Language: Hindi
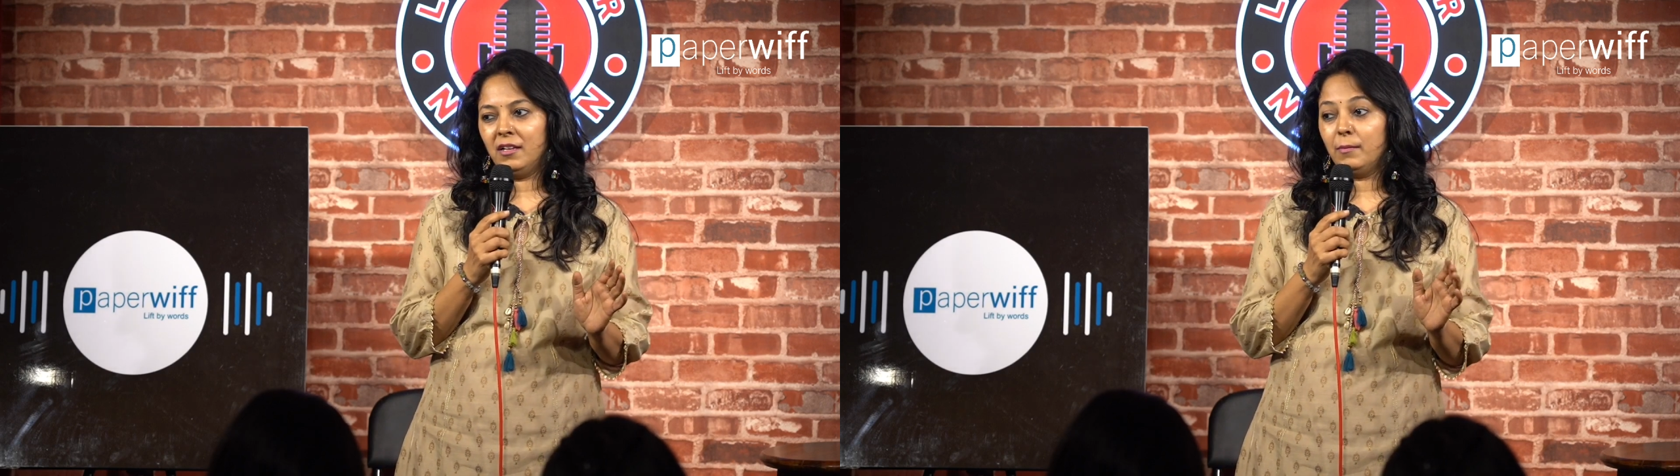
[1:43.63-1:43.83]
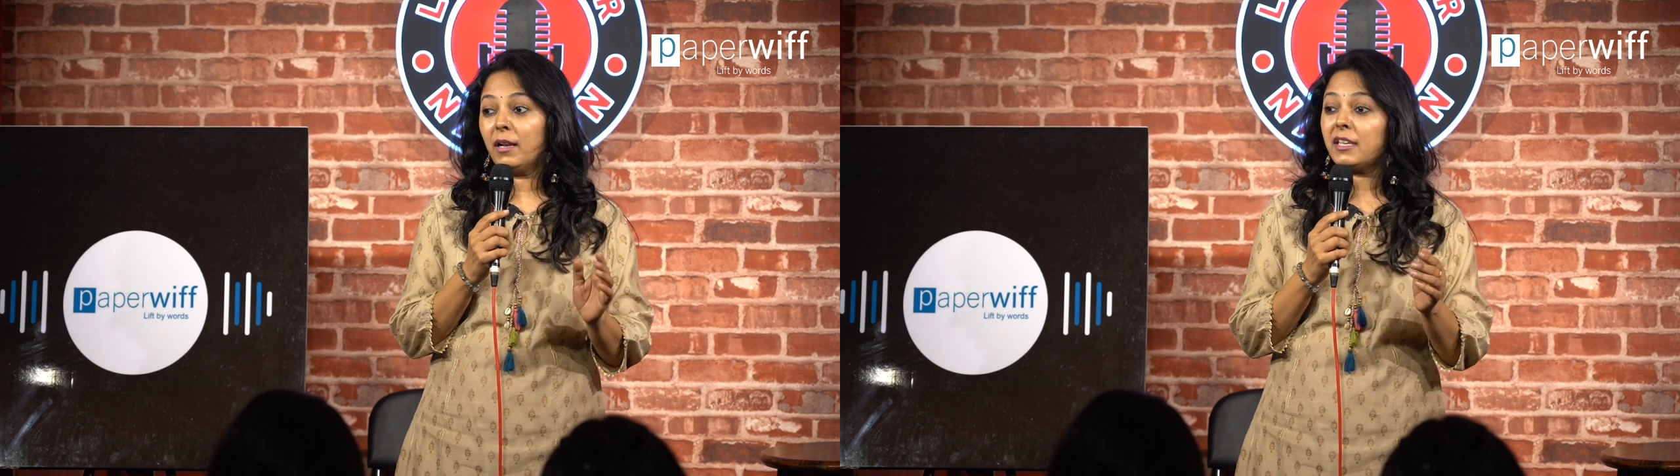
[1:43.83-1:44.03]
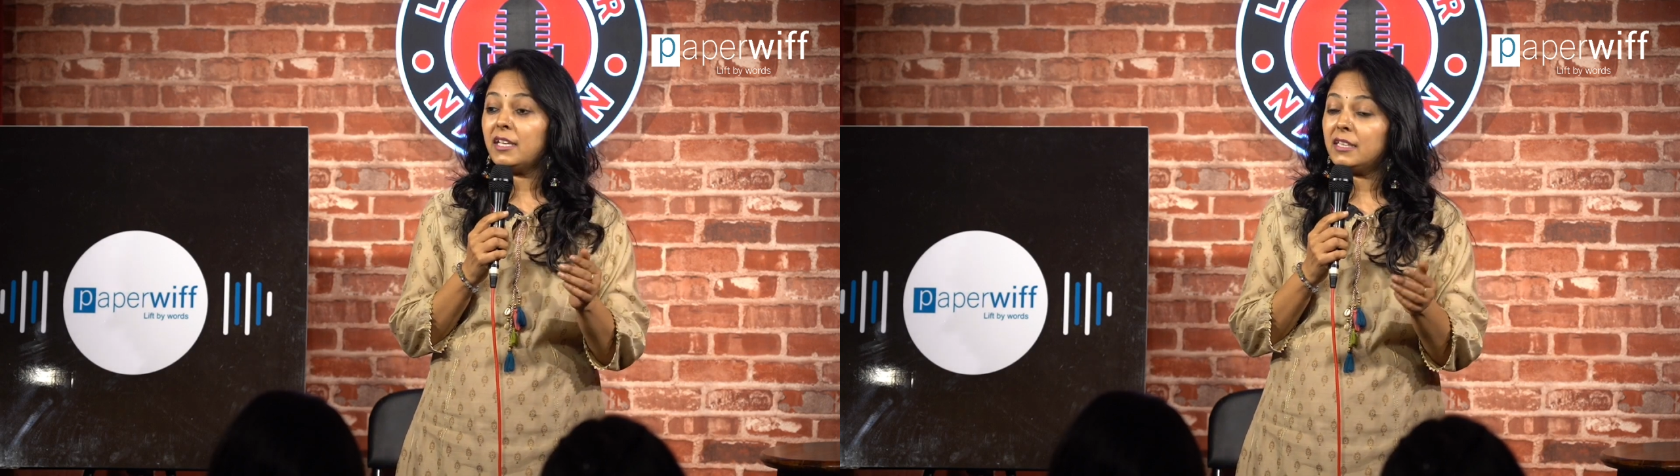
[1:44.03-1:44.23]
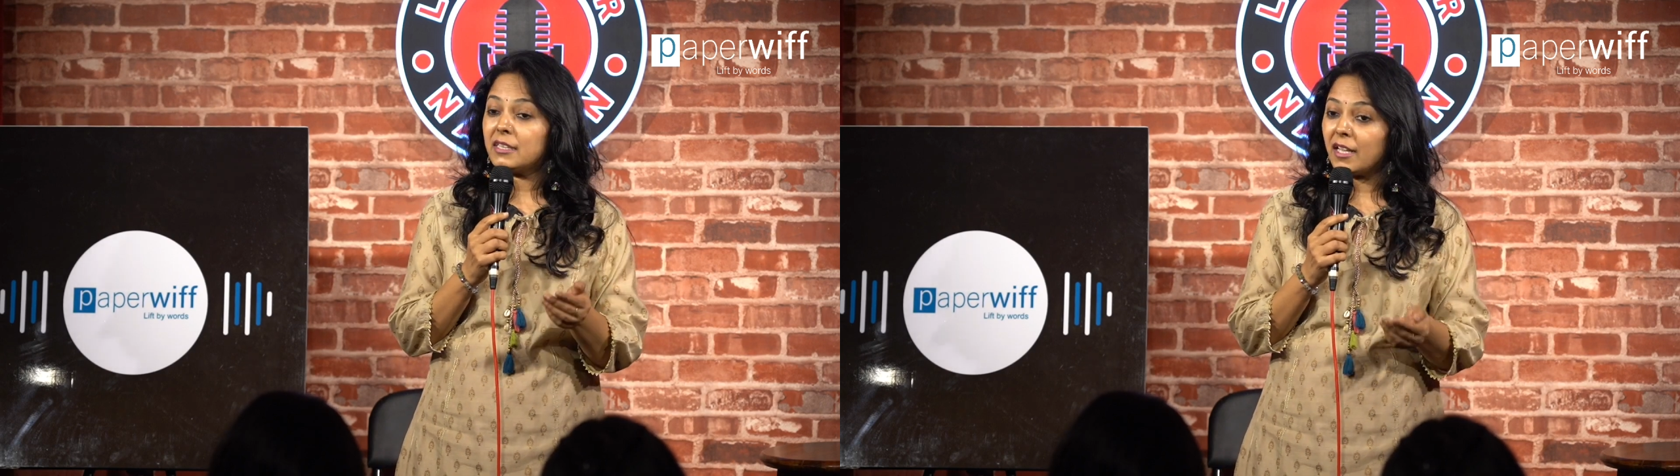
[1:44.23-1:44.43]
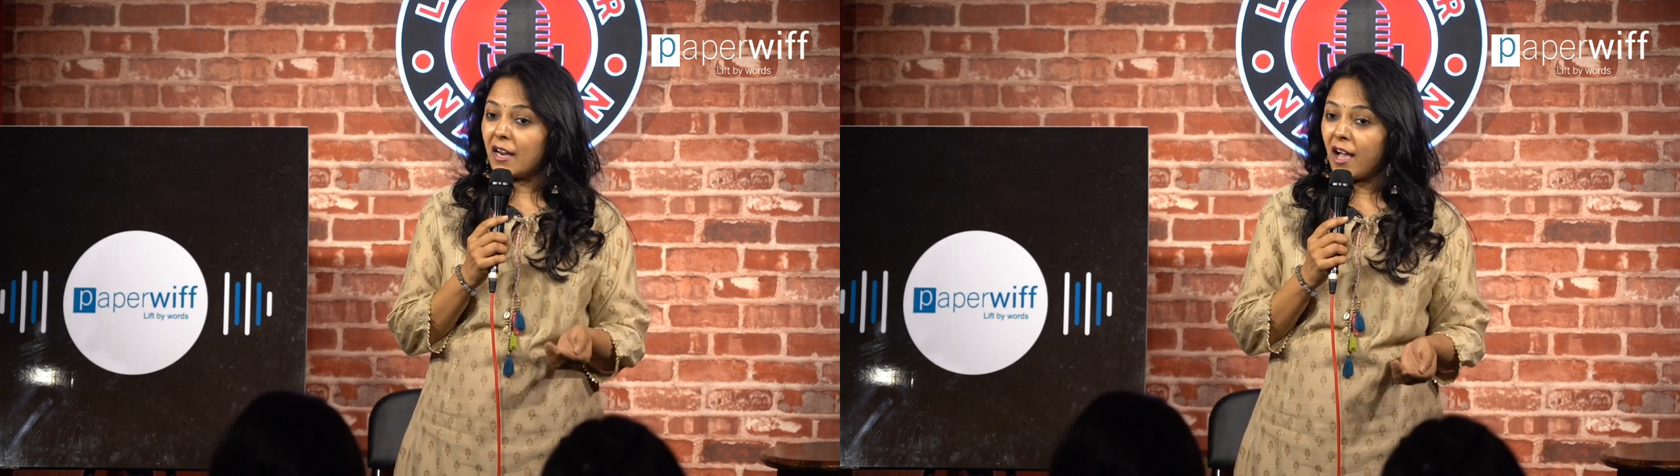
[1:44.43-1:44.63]
बल्कि इन
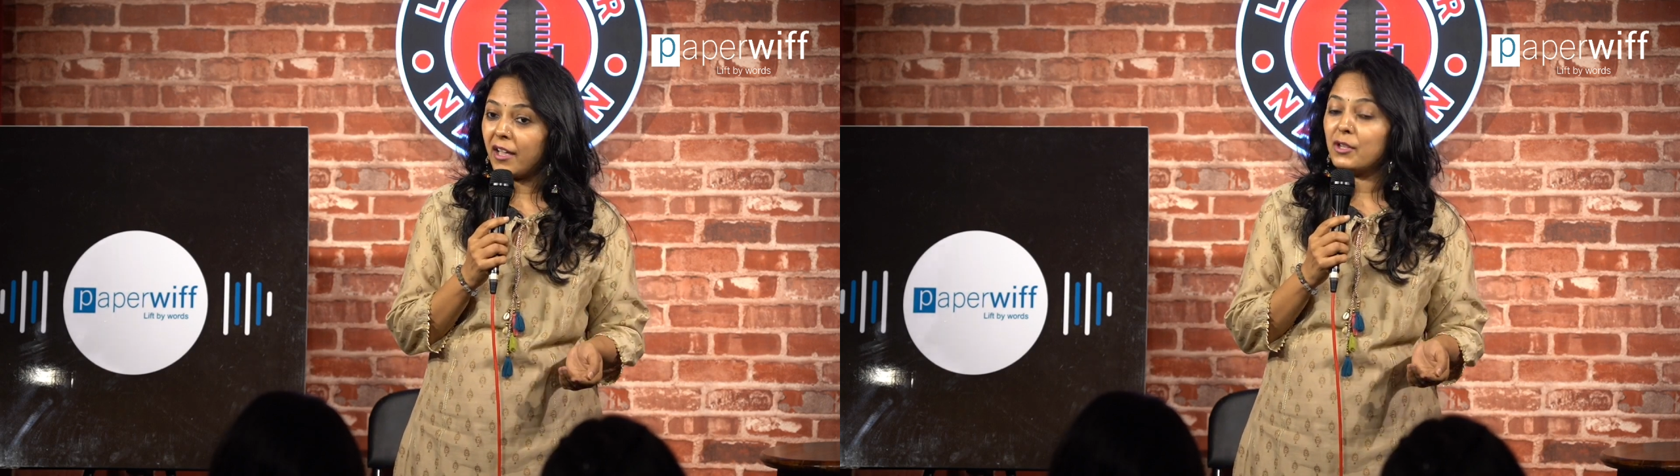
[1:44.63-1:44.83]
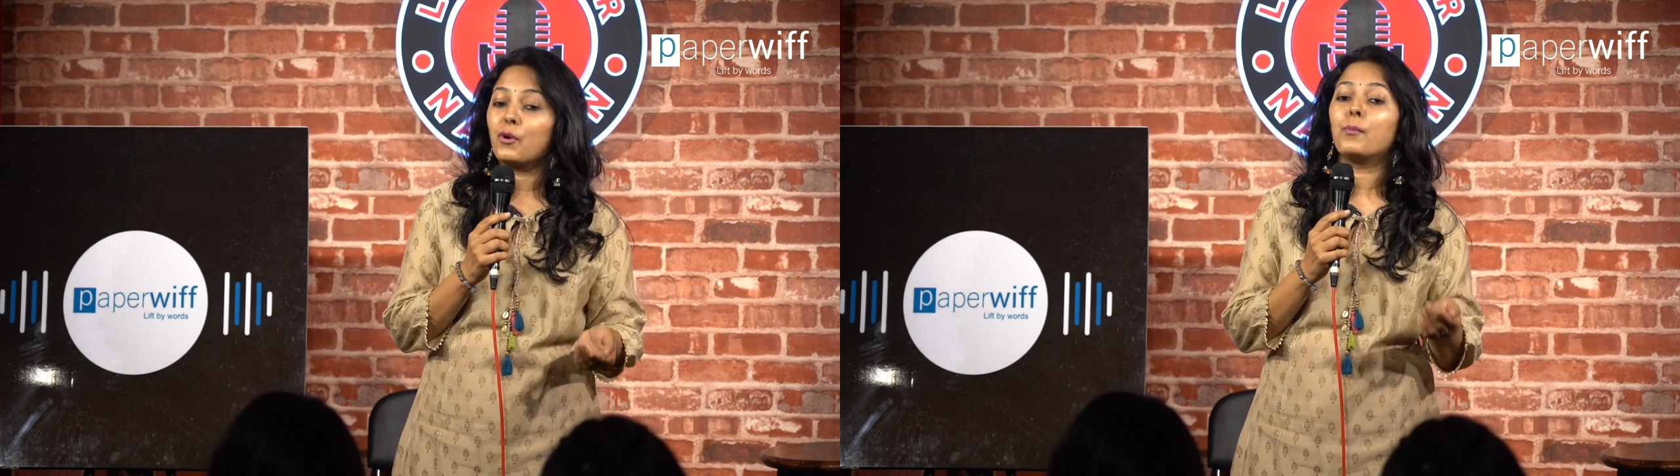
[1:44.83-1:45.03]
तन्हाइयों